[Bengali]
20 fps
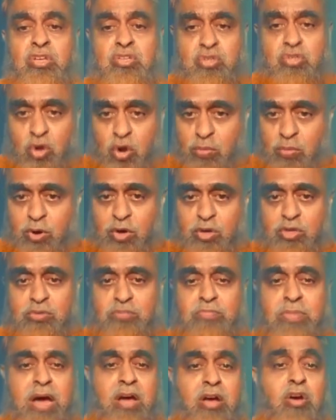শ্রবণ
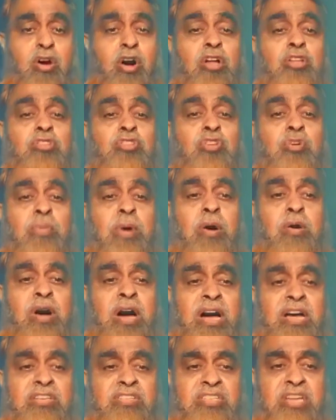বা গন্ধ
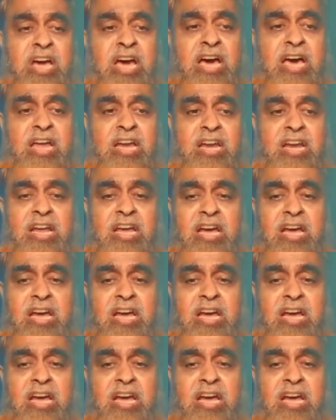পাওয়া যার